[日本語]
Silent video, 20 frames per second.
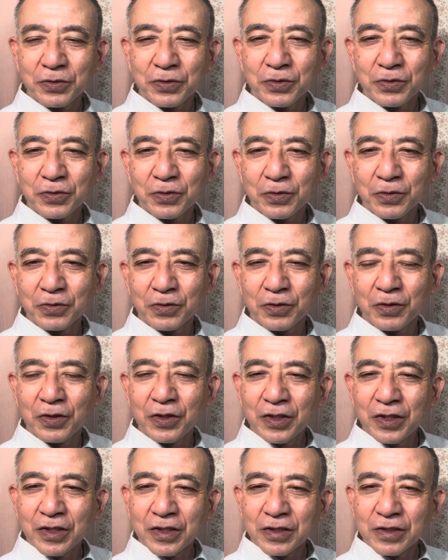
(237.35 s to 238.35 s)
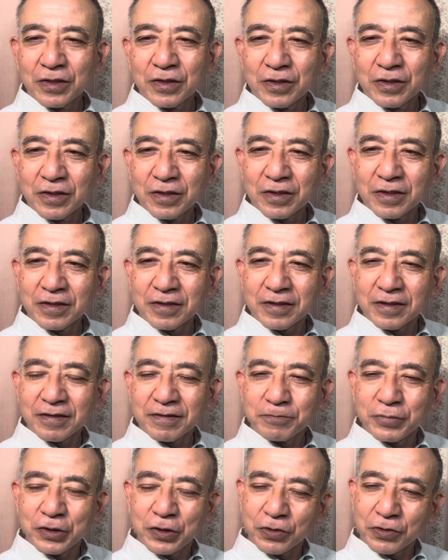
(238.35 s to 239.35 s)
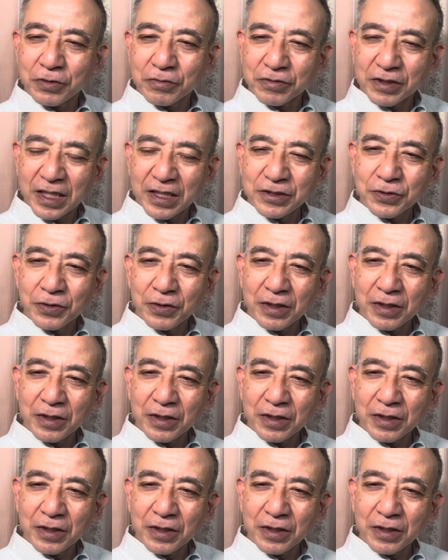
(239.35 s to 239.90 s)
領のこの、武力の現状